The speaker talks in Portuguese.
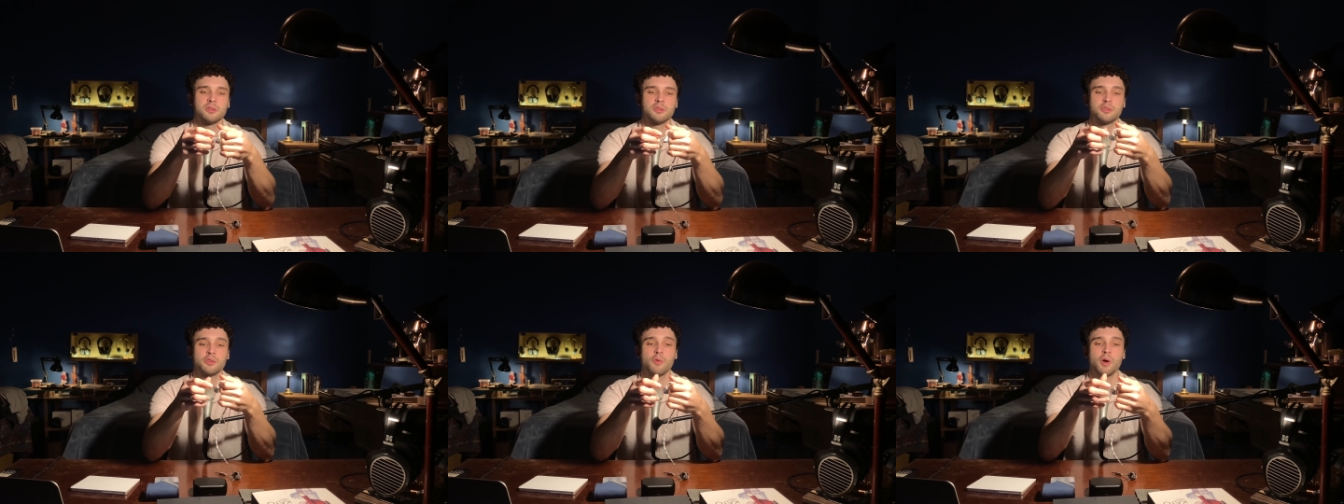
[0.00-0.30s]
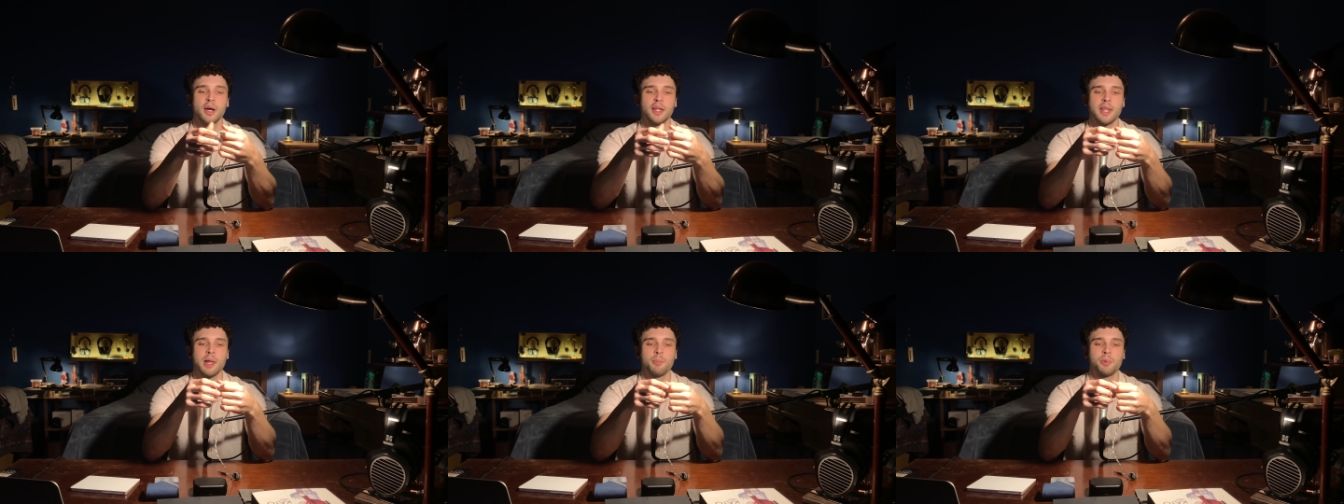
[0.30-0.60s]
de
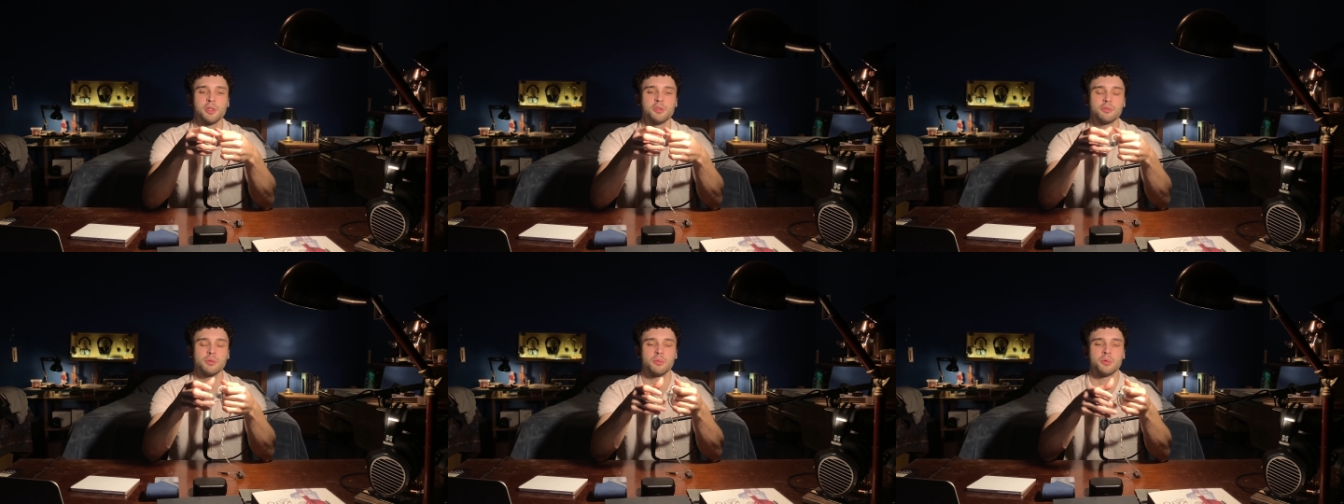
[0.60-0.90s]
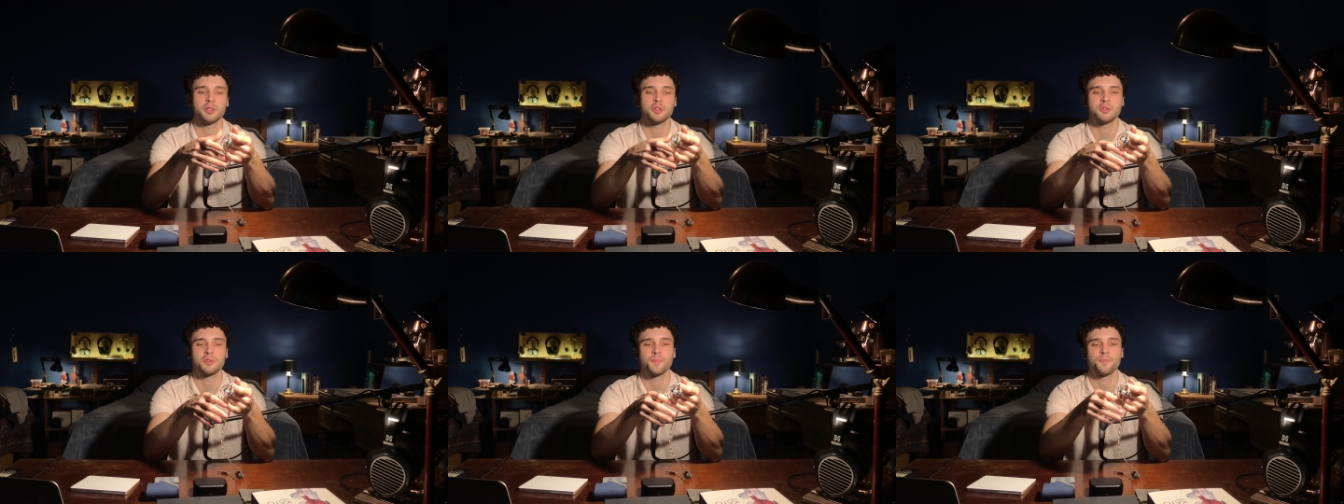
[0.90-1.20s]
guardar,
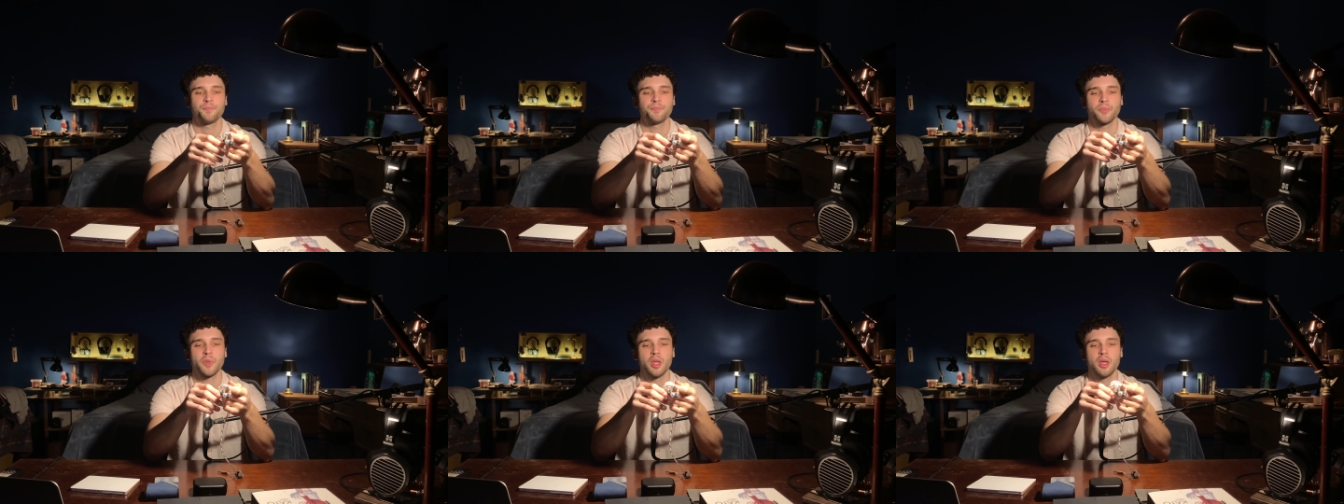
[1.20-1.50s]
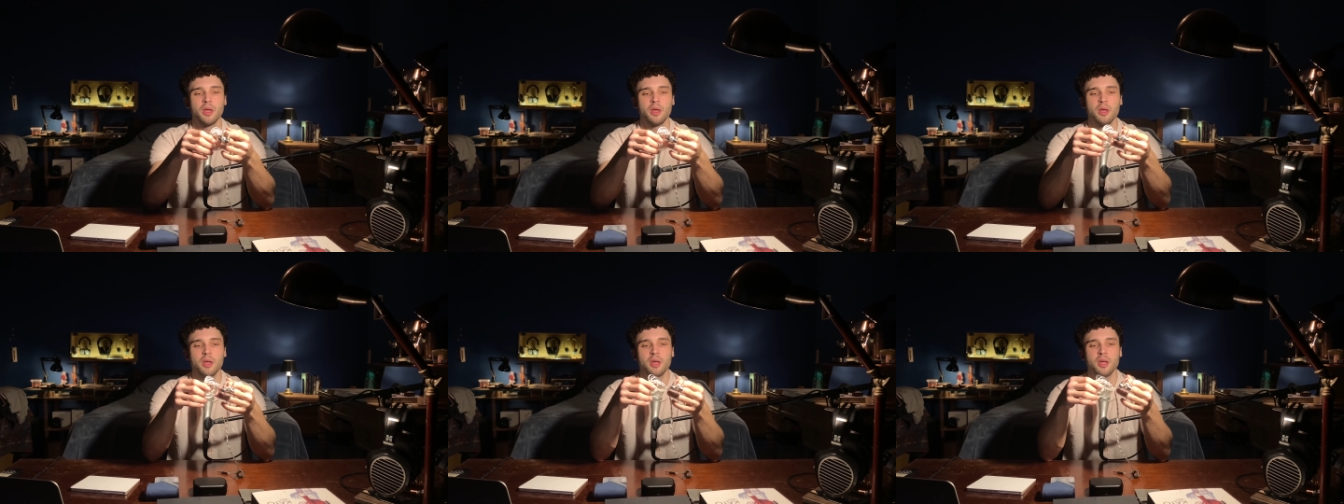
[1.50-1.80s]
principalmente.
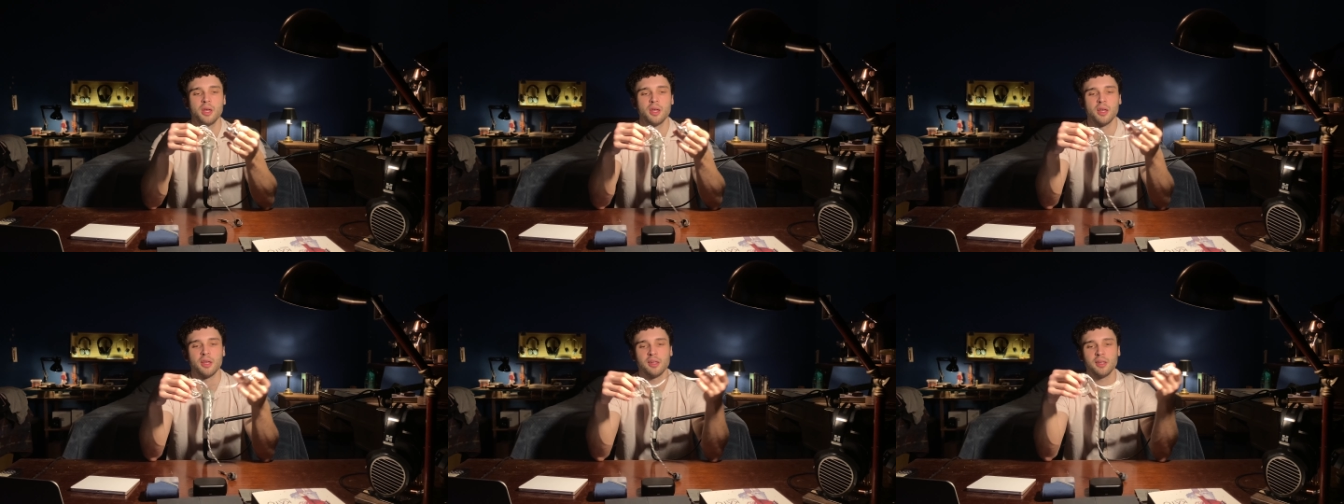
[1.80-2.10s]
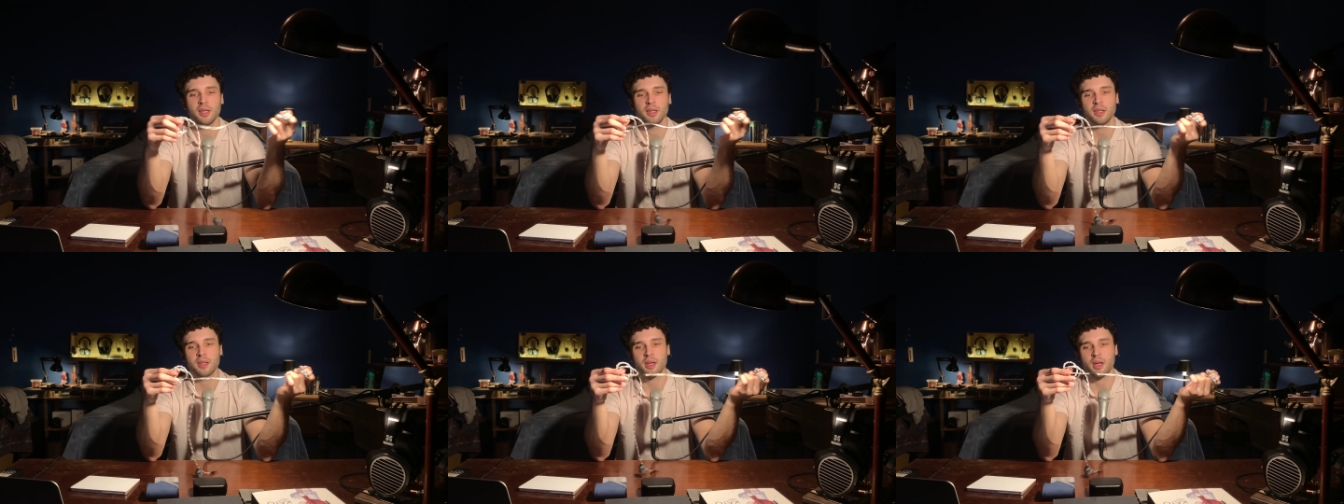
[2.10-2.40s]
E
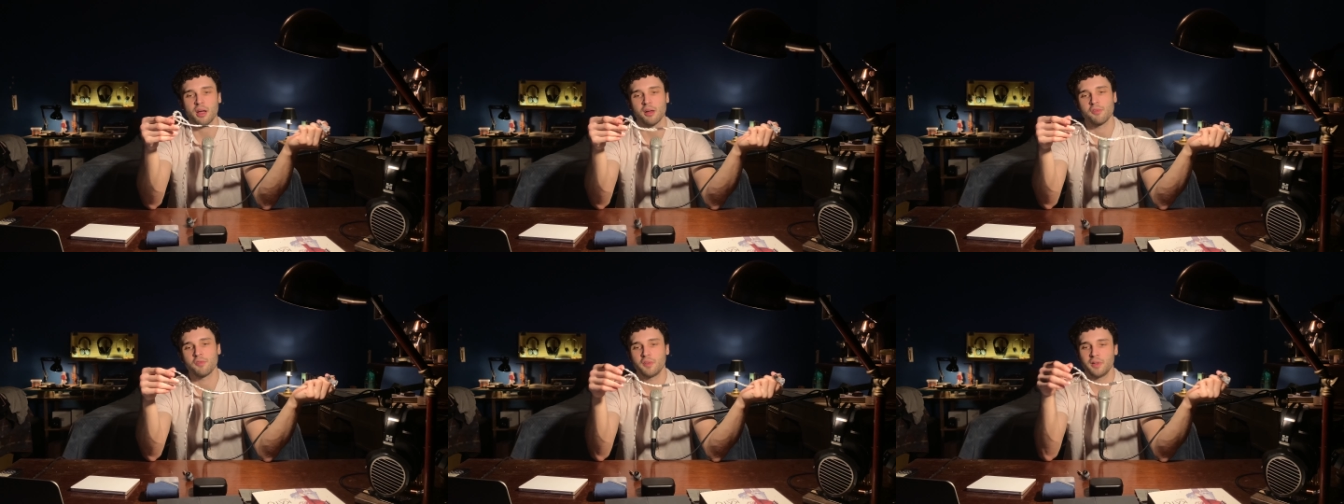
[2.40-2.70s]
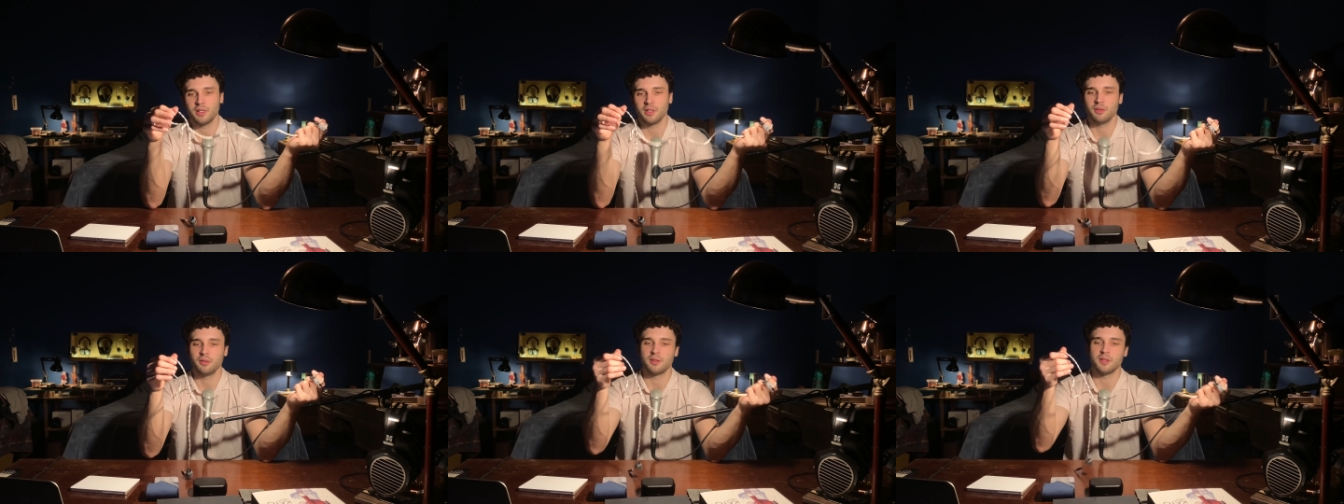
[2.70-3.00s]
aí, cara,
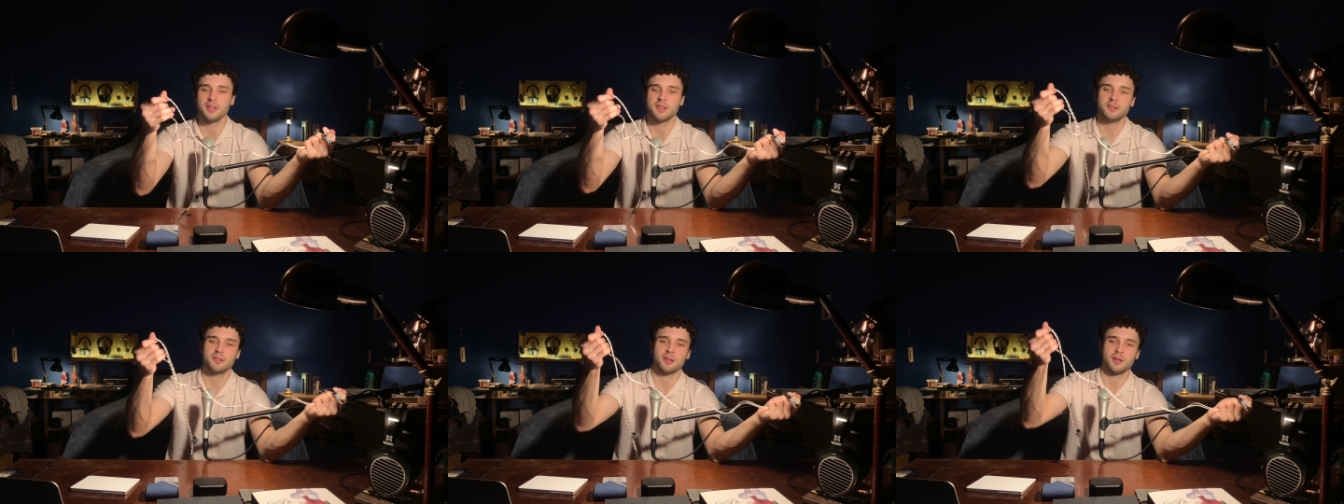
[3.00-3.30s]
falando desse